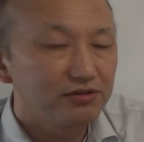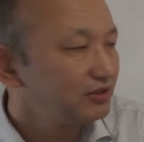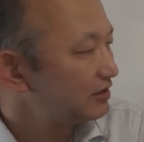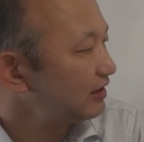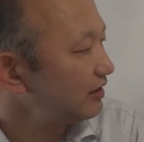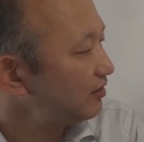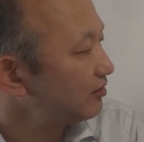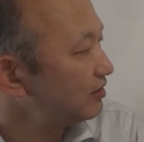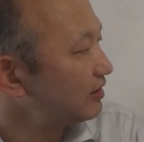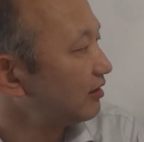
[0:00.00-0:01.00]
の
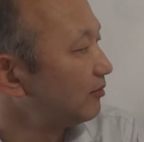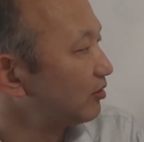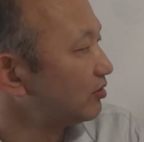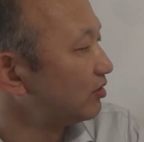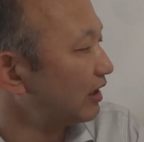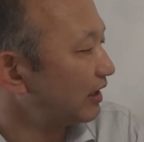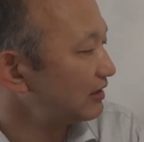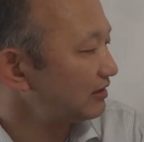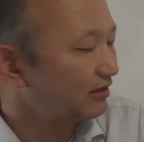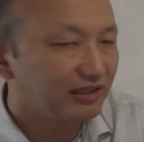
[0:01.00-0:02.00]
2022年はもうこの赤
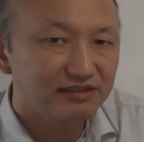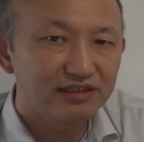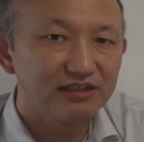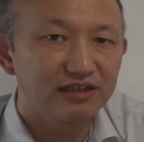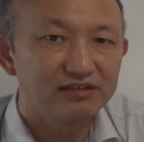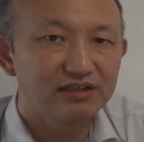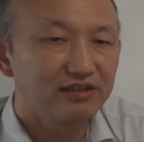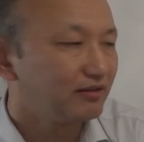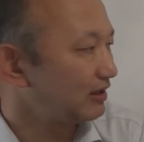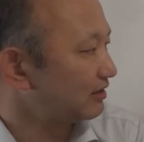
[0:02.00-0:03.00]
い線は完全になくなっ
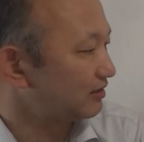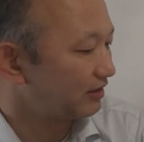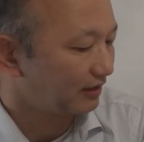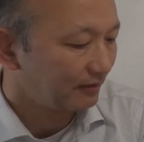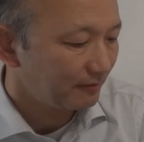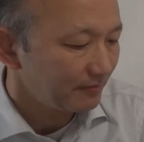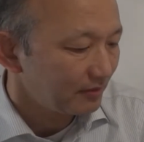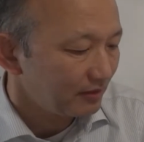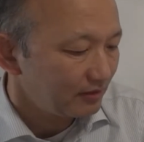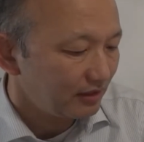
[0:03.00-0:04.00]
てるわけですよね。
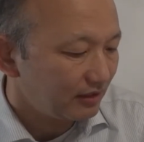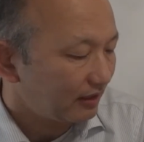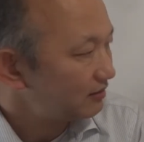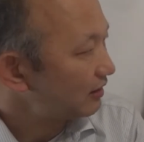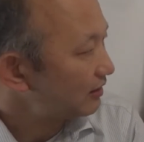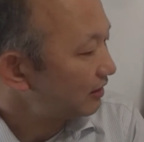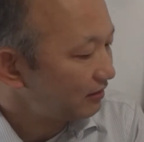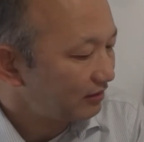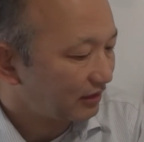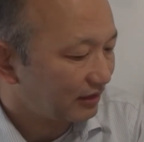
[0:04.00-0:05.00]
で、なくなって
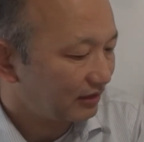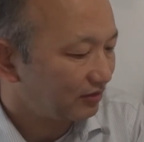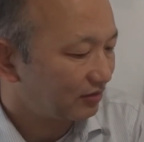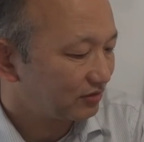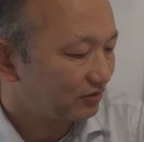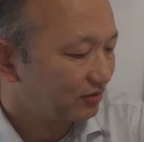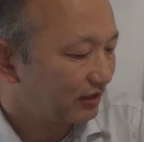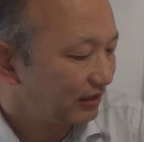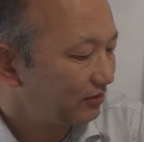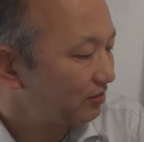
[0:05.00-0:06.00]
るんだけれど、その
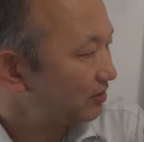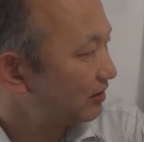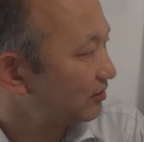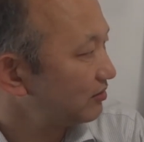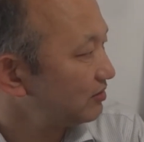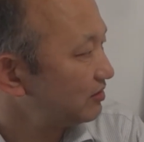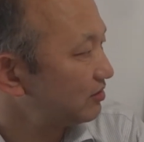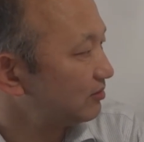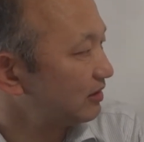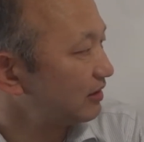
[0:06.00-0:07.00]
NATO っていう軍事
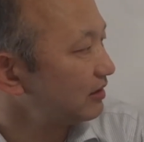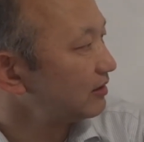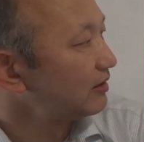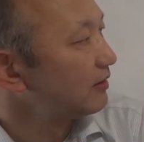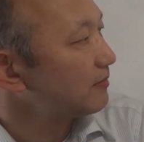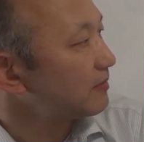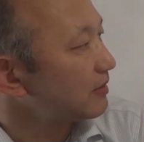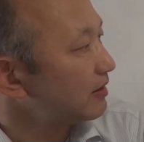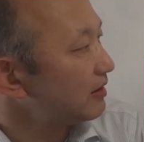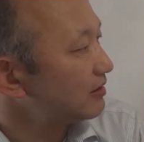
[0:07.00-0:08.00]
同盟ね、
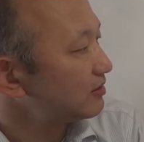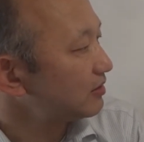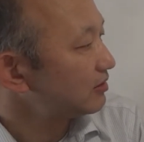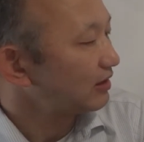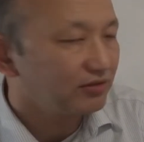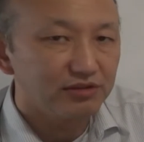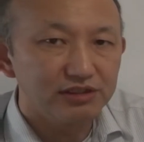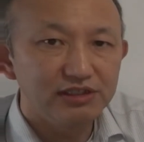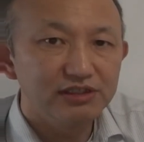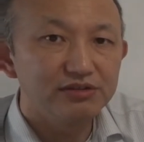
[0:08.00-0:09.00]
えー、それとあと
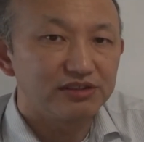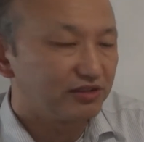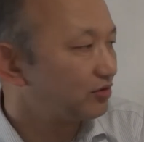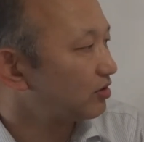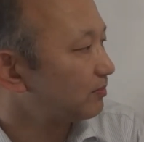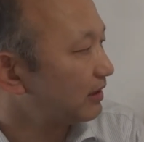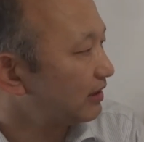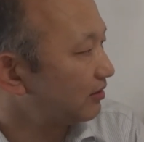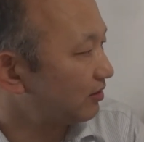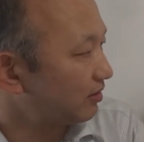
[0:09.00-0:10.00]
EU ですね、ヨーロッパ
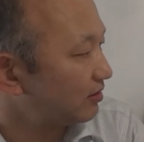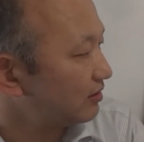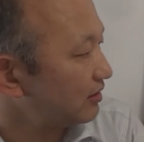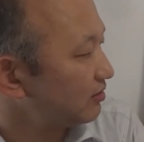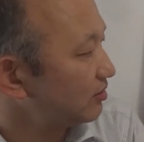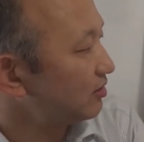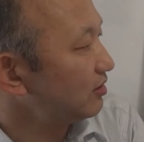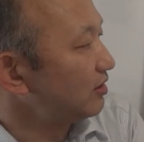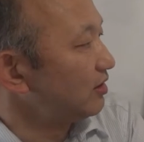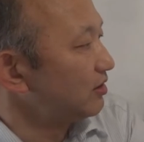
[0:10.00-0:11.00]
連合。で、そ
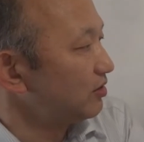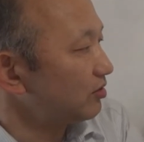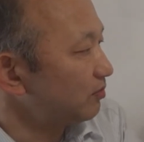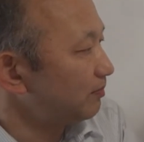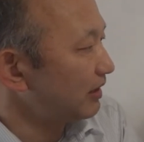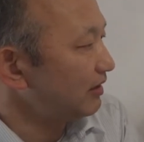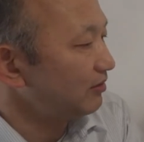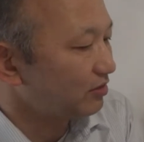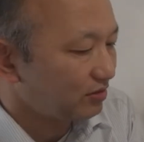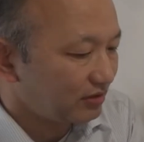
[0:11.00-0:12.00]
のヨーロッパ連
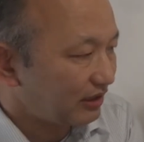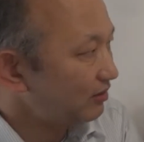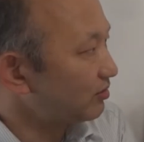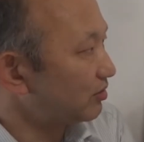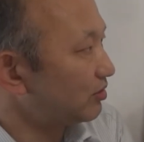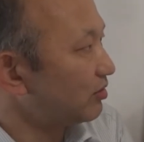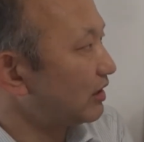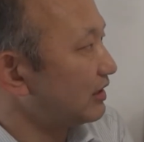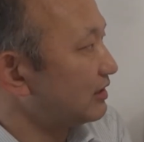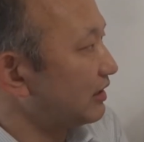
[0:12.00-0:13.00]
合と NATO の境
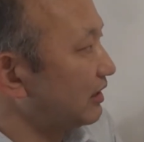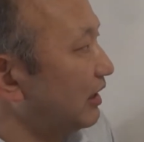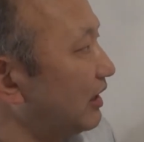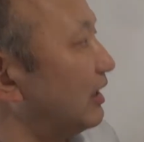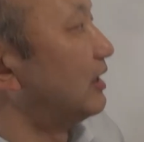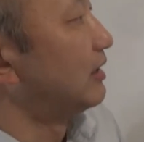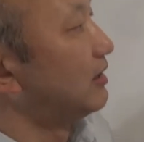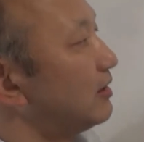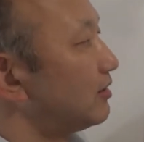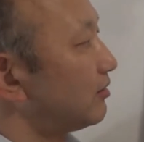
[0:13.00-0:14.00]
界線が、
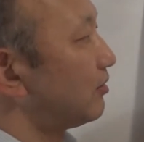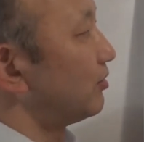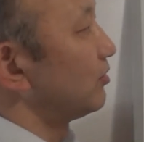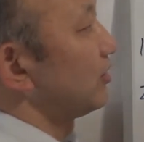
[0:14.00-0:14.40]
この